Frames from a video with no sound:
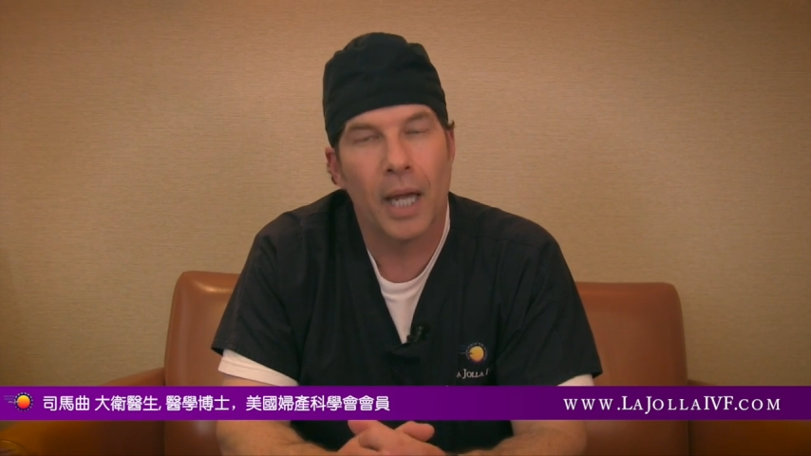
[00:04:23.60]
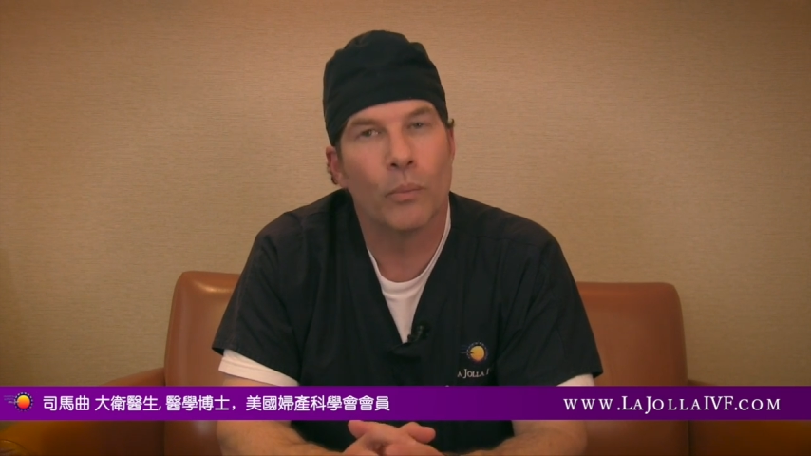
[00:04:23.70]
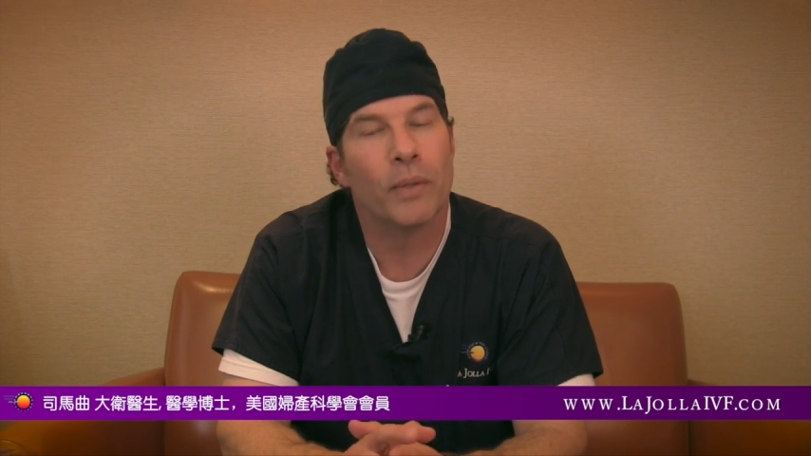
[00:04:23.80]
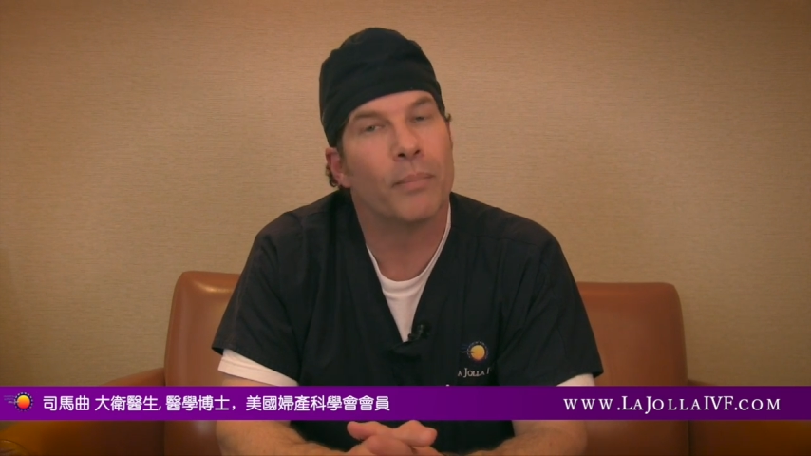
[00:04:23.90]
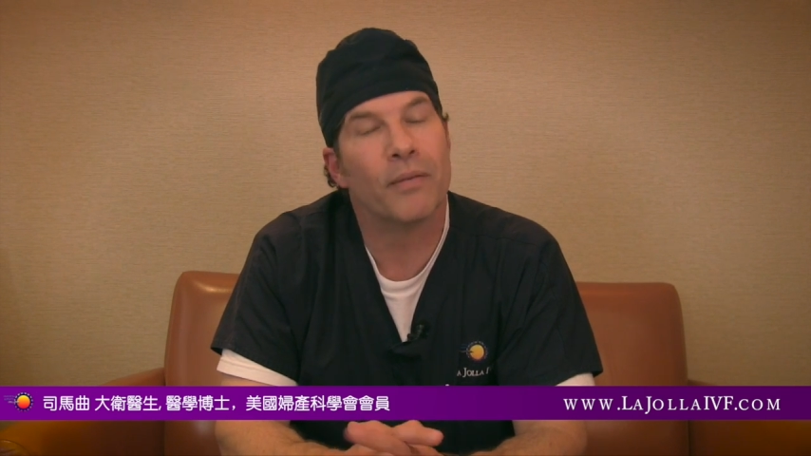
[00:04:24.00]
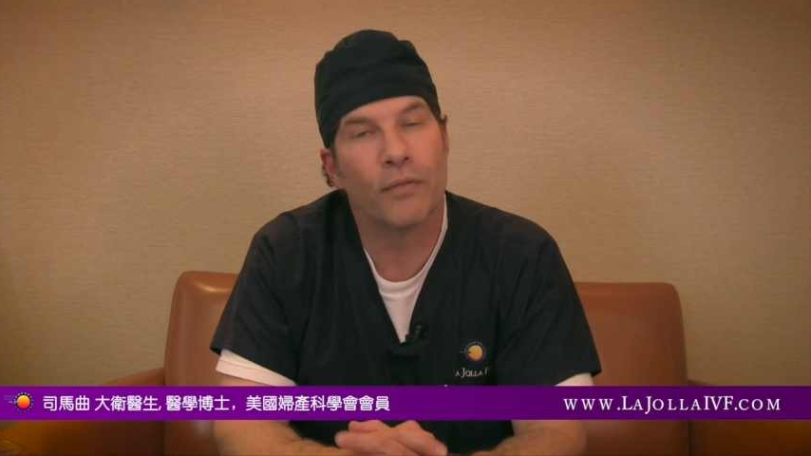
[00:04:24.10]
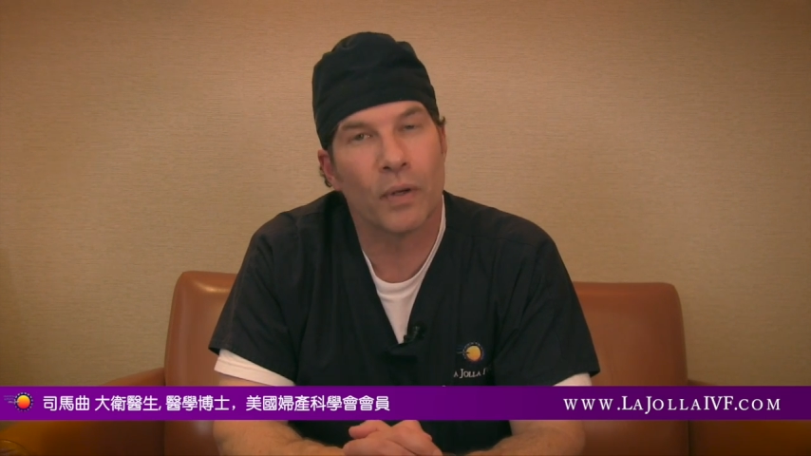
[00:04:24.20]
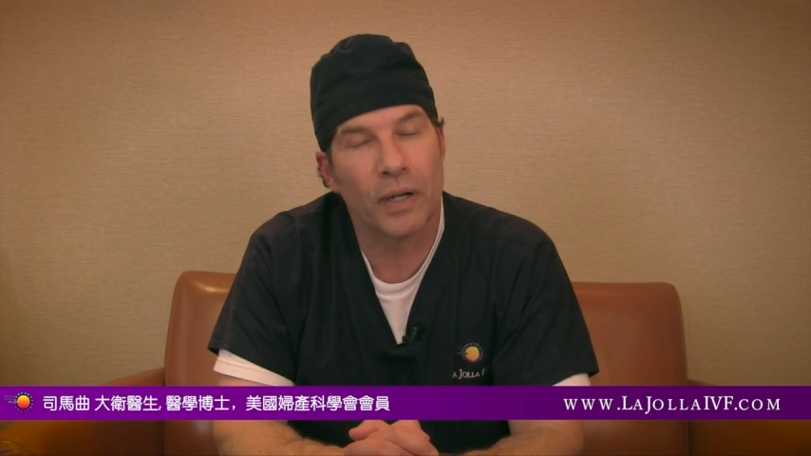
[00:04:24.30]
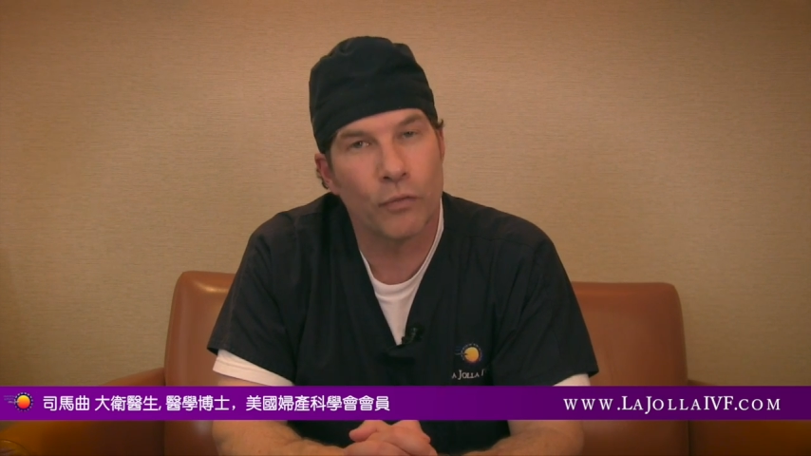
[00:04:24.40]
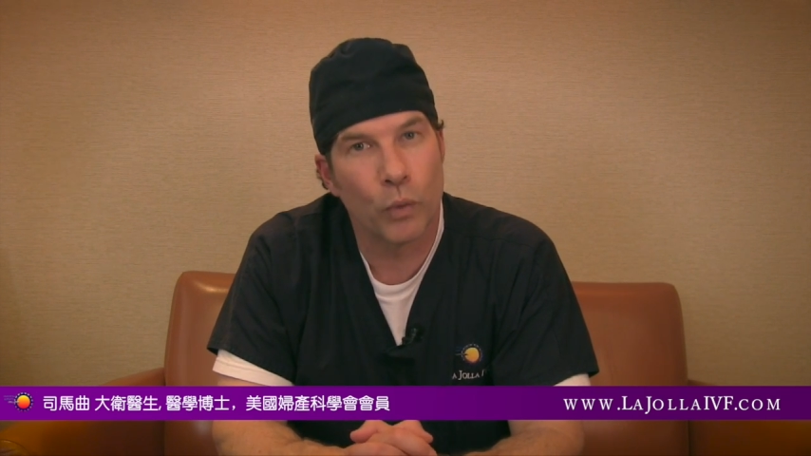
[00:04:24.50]
这一种的
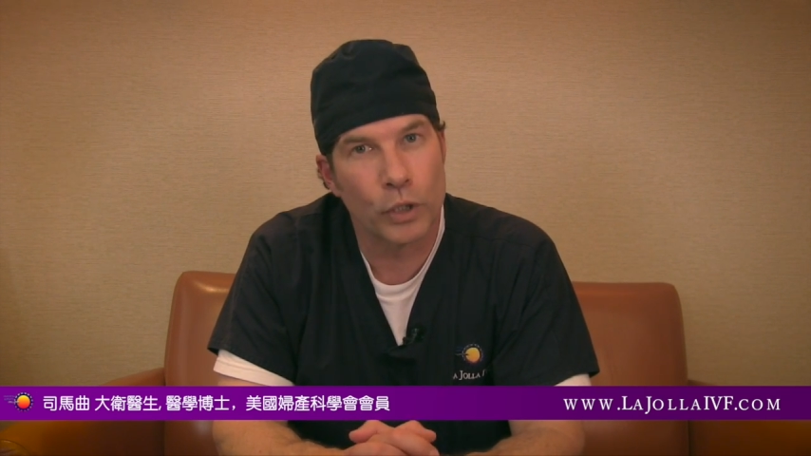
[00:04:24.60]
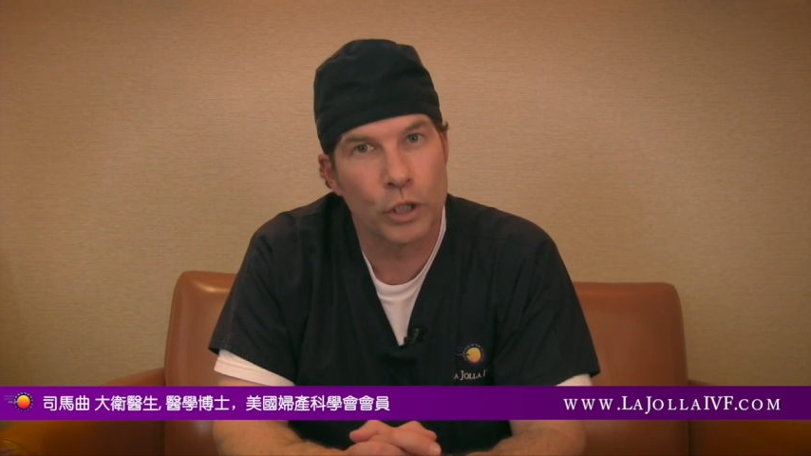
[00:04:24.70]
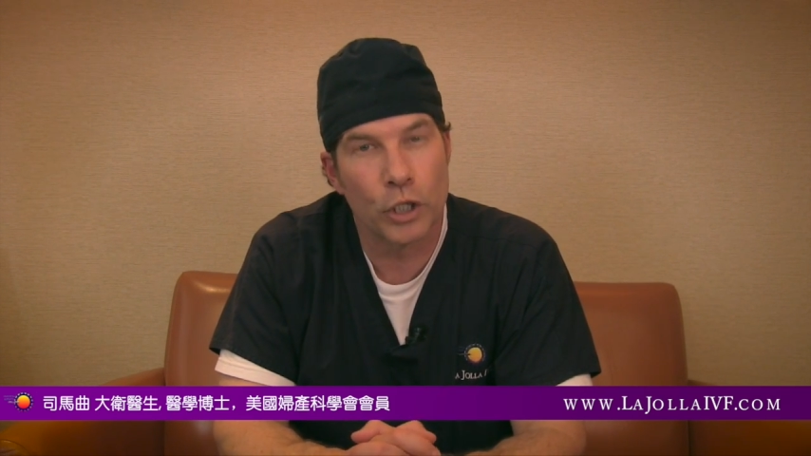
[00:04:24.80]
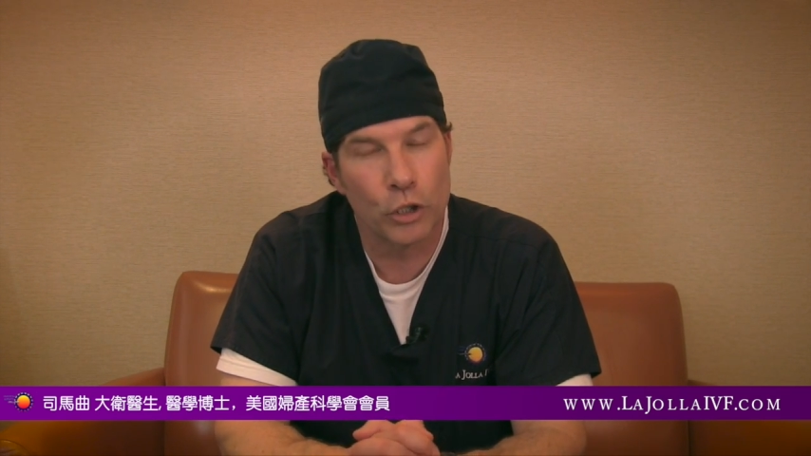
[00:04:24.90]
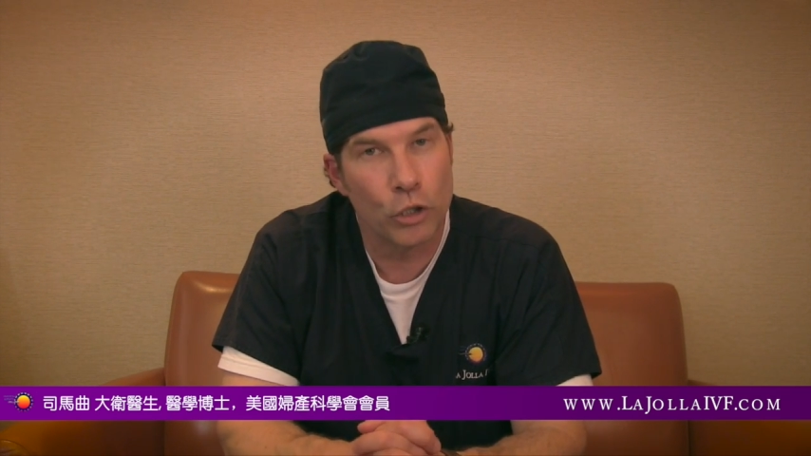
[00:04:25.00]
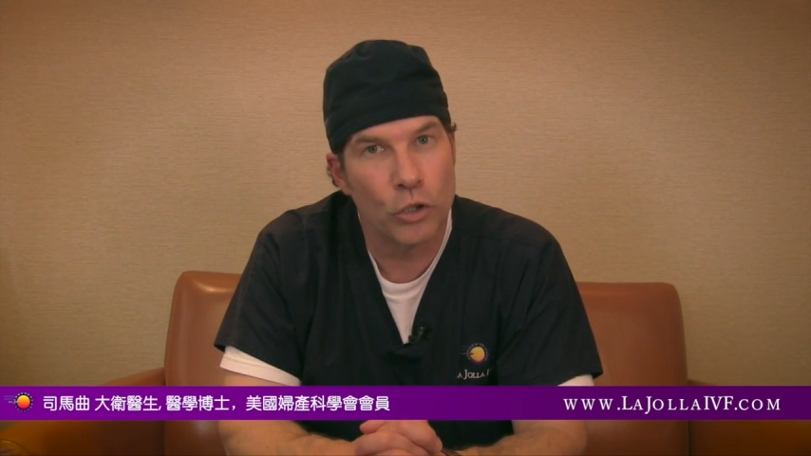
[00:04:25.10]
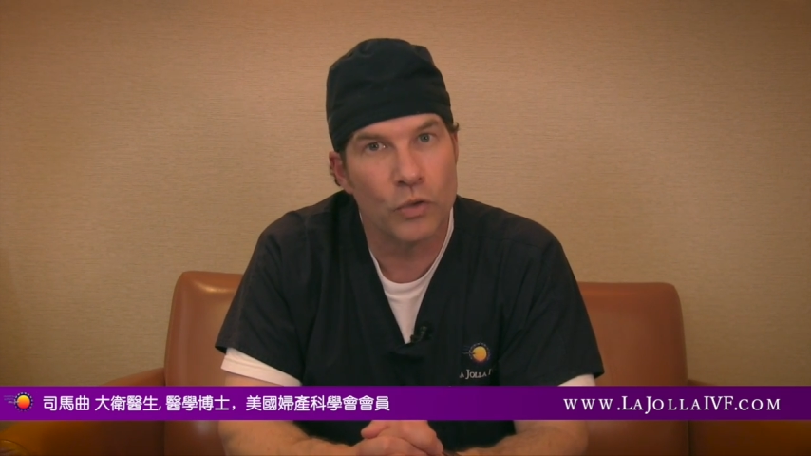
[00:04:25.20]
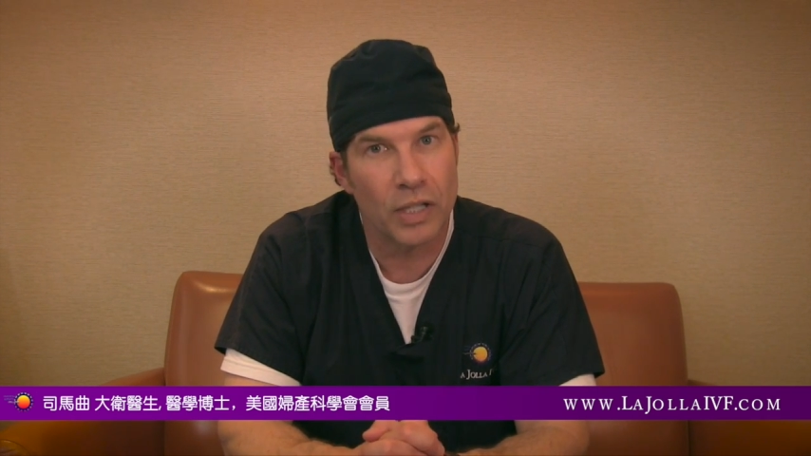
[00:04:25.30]
case，我们也